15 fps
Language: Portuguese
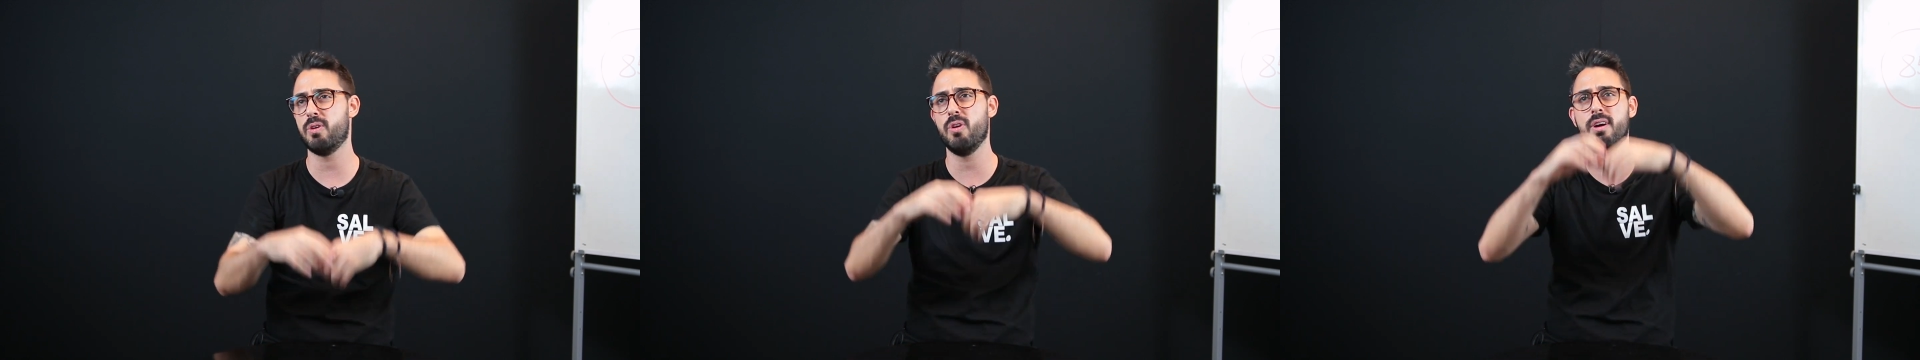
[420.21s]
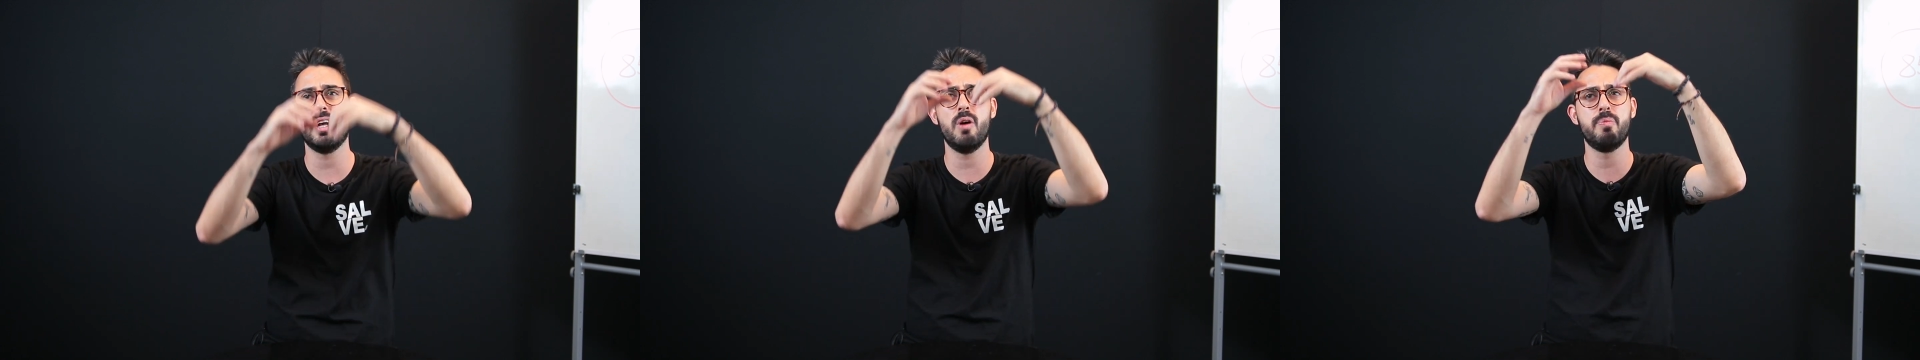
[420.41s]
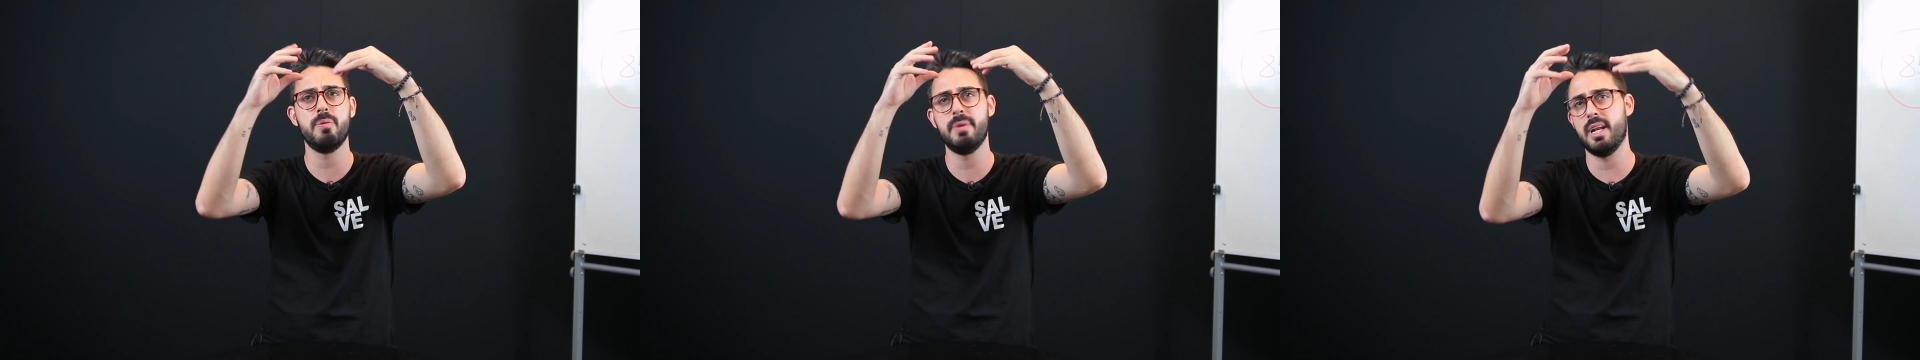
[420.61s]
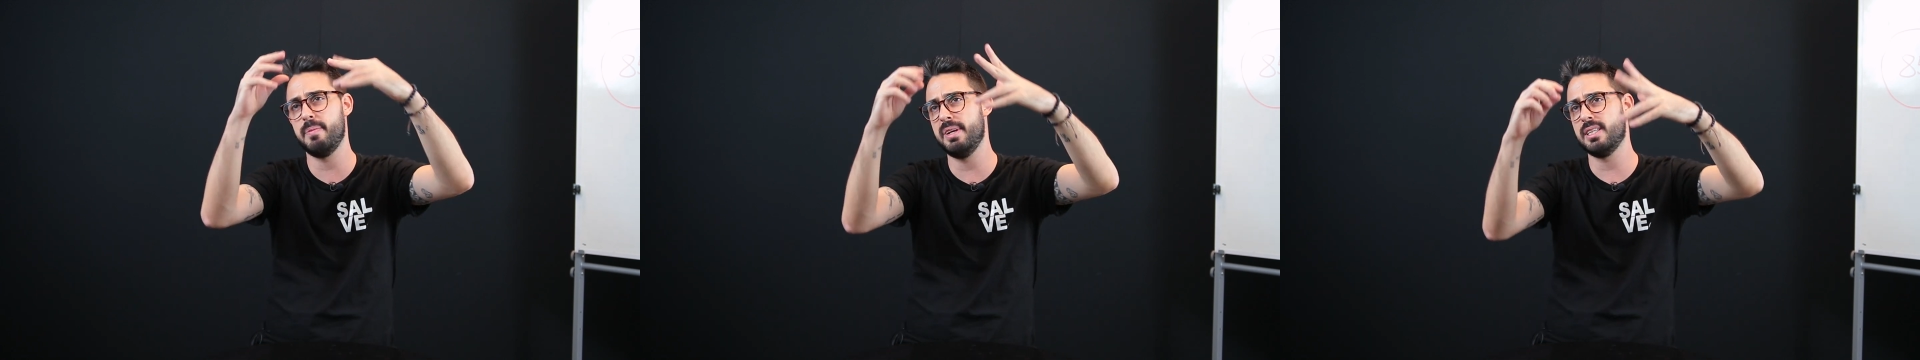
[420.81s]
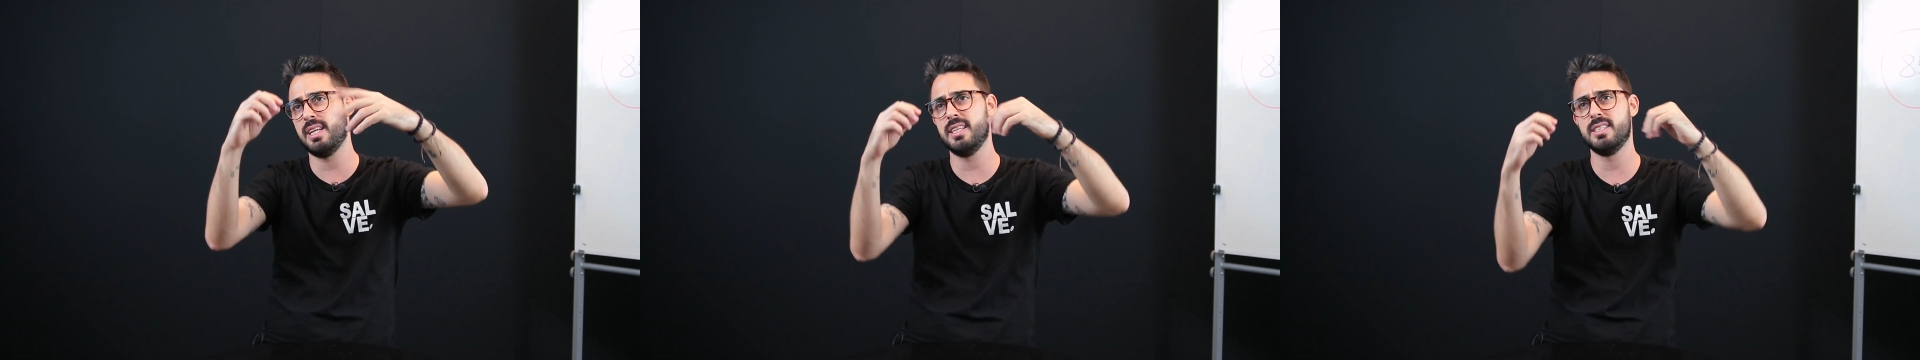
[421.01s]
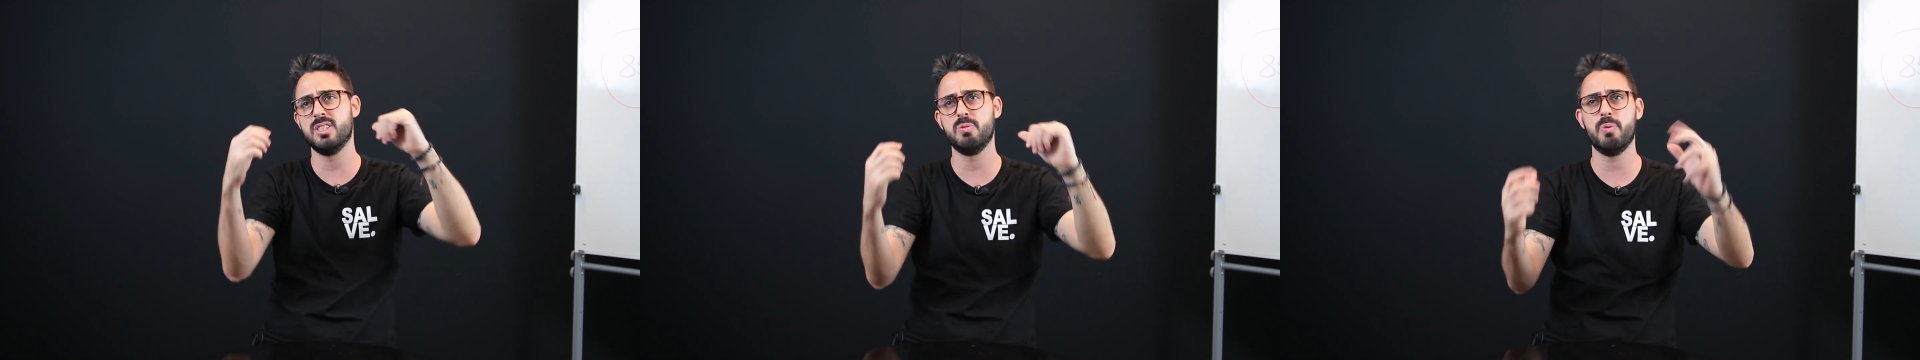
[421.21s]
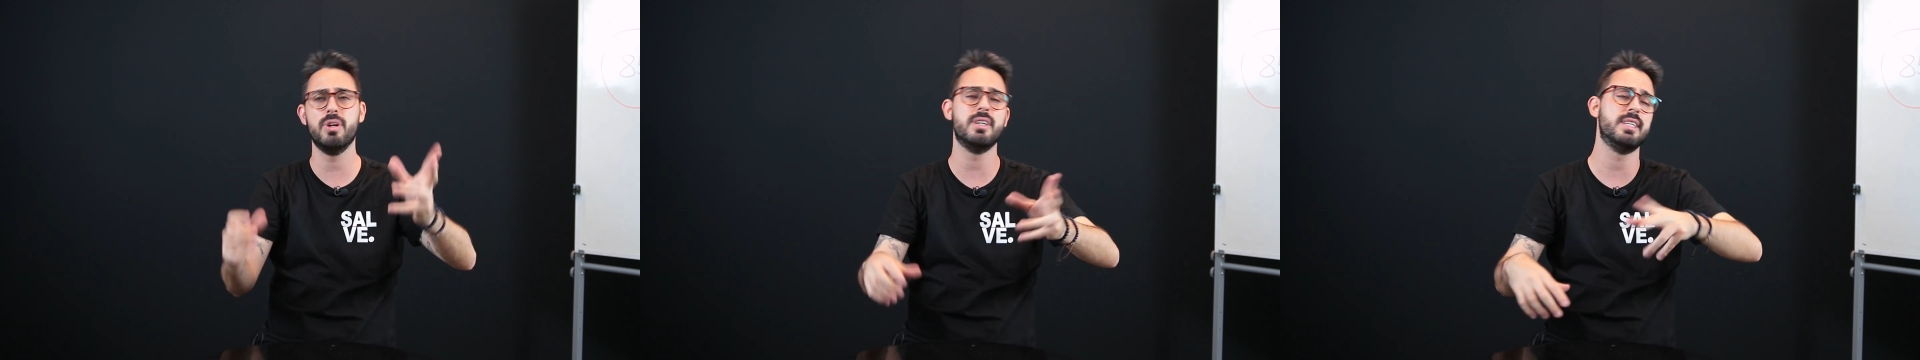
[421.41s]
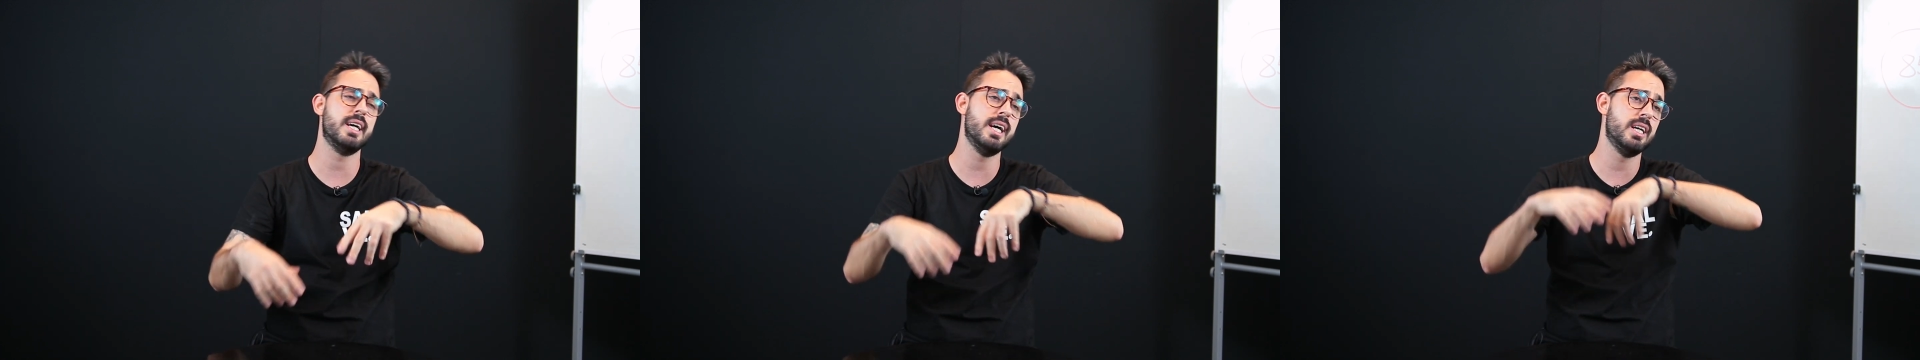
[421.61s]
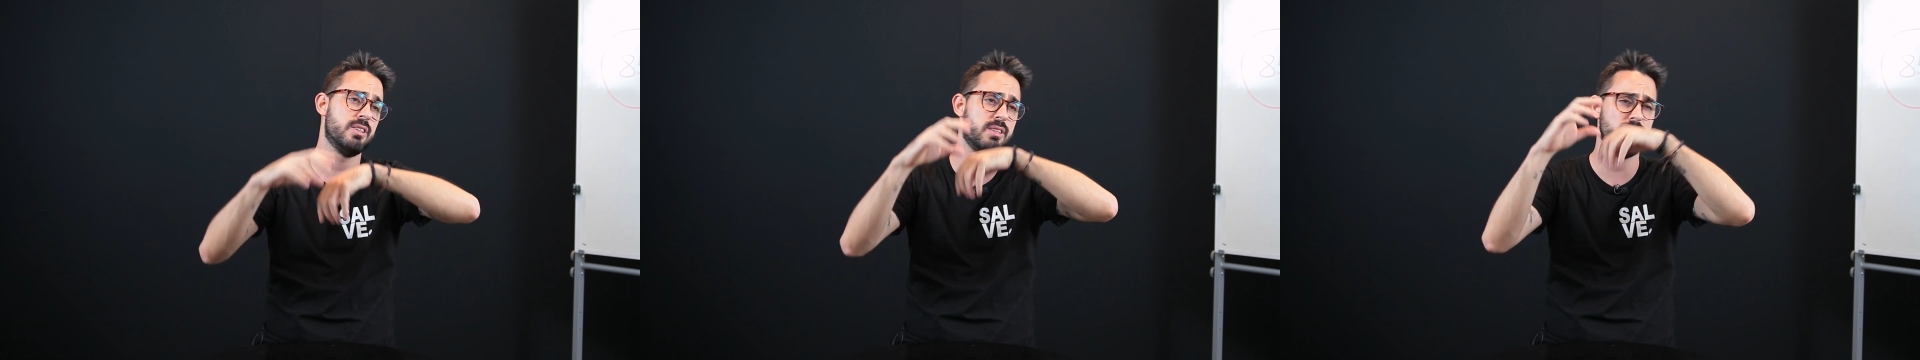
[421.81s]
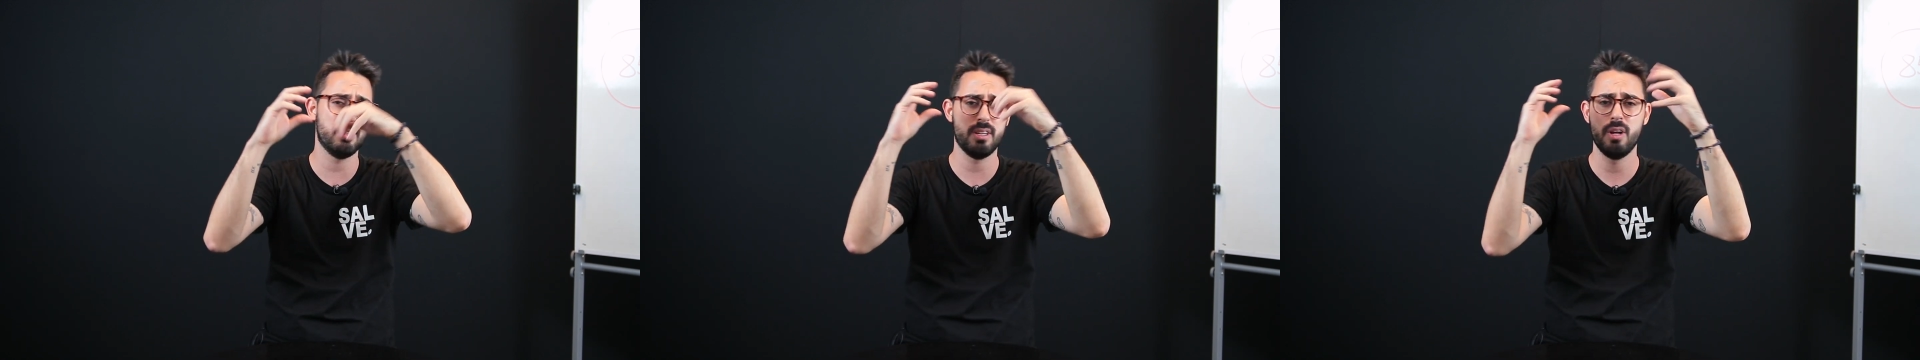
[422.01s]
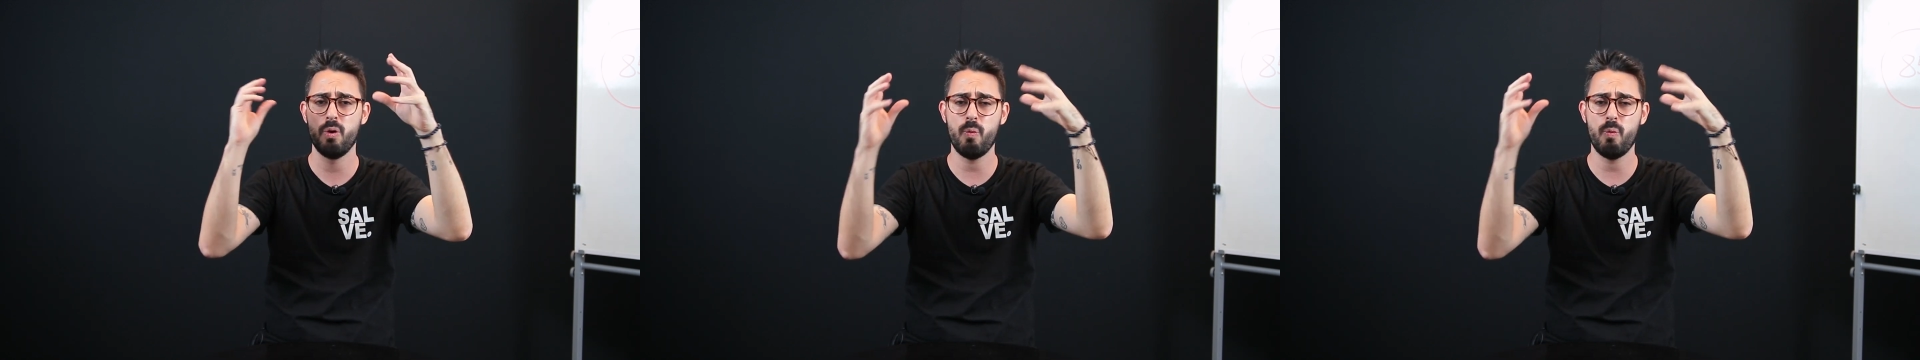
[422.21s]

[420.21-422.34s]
colocar primeiramente a medidas portanto,